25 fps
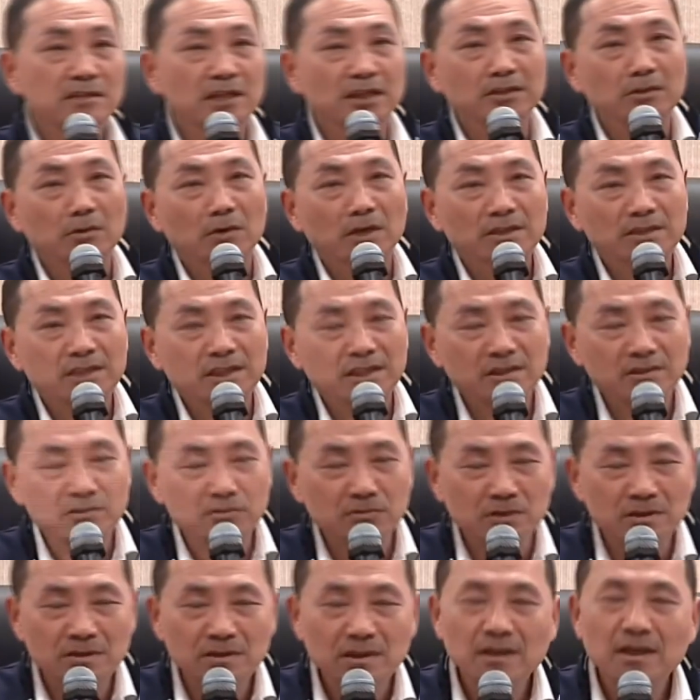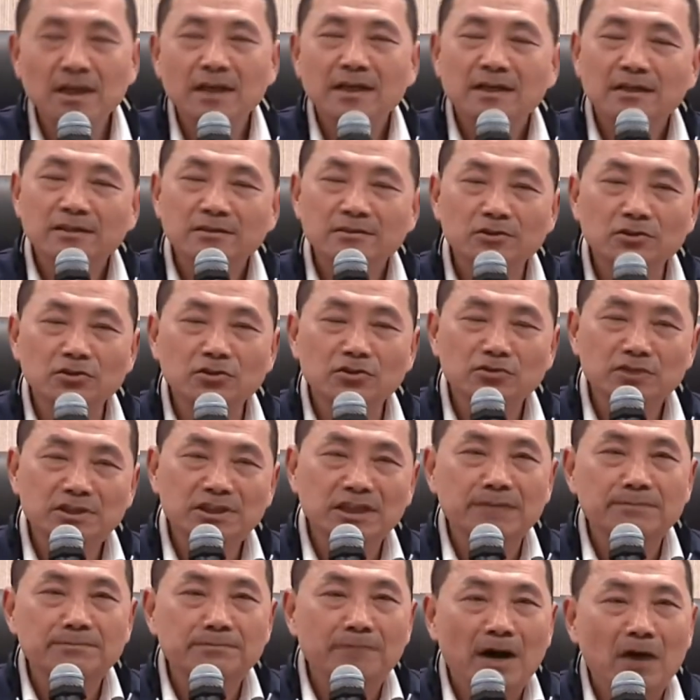甚至我提出
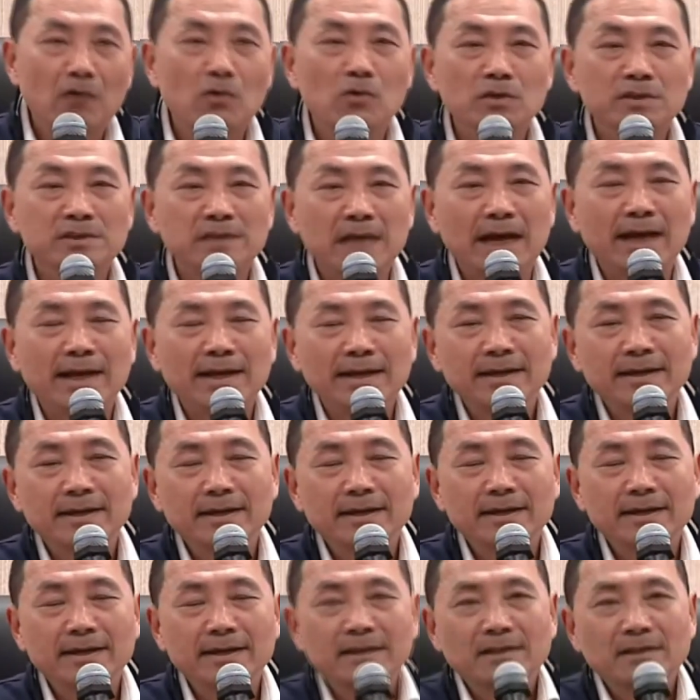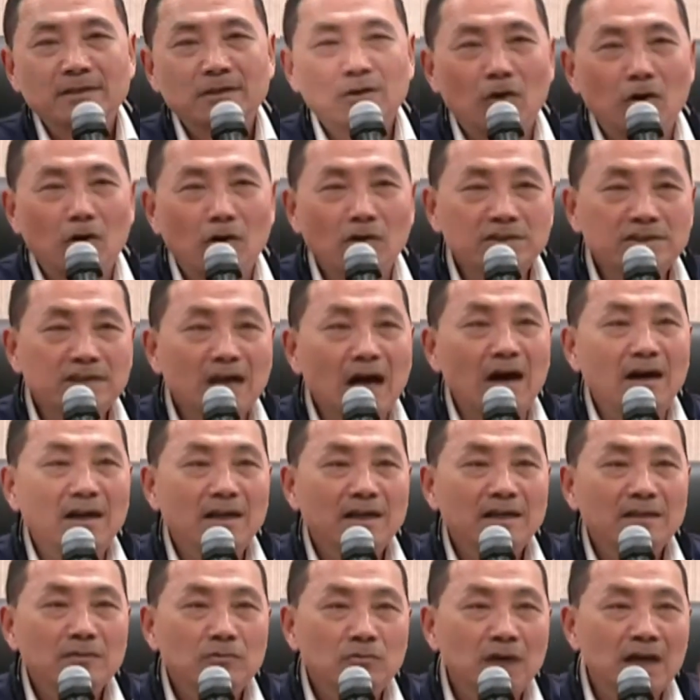入境普筛，口
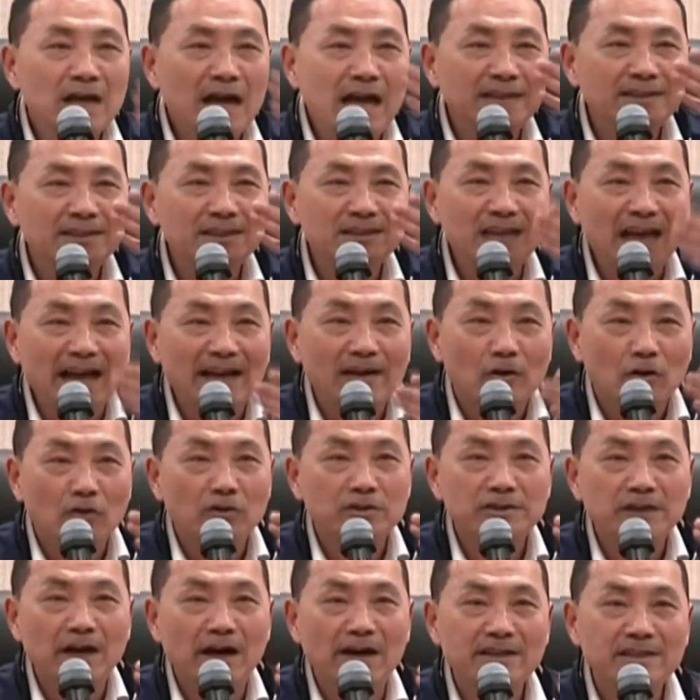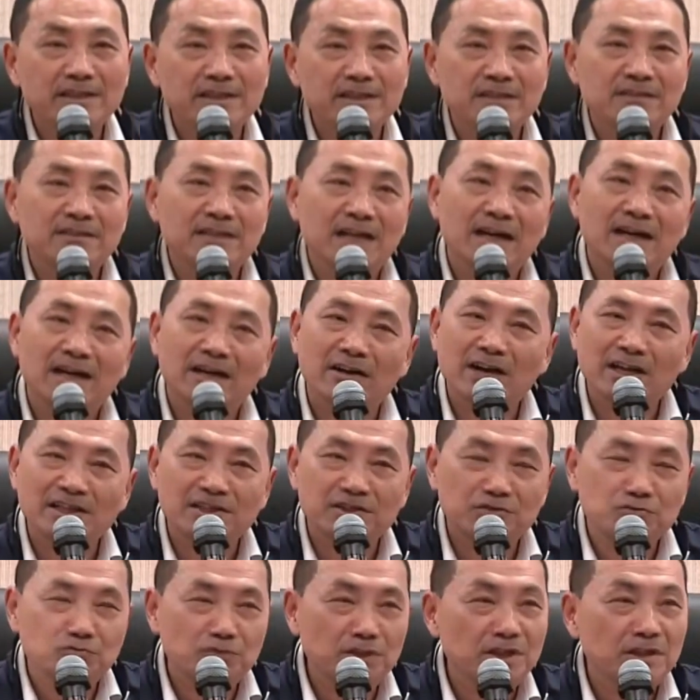罩我开始戴口罩一些，那
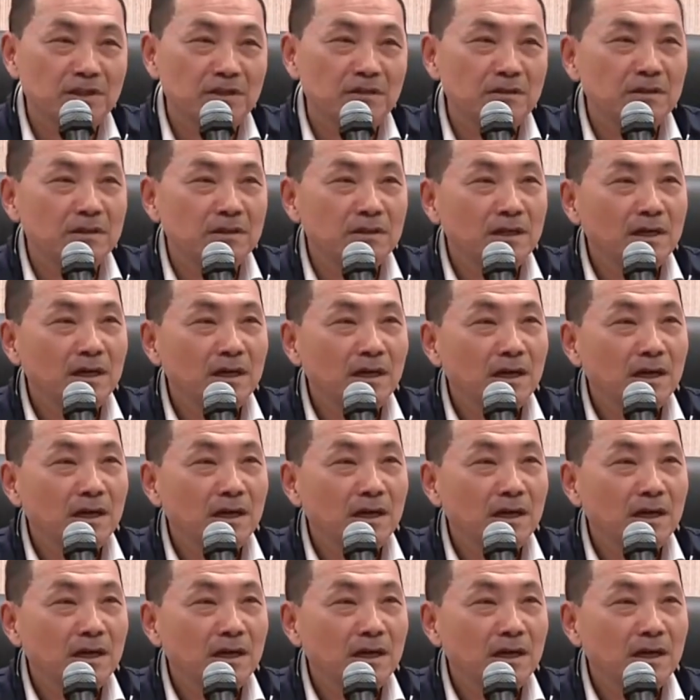个他修理，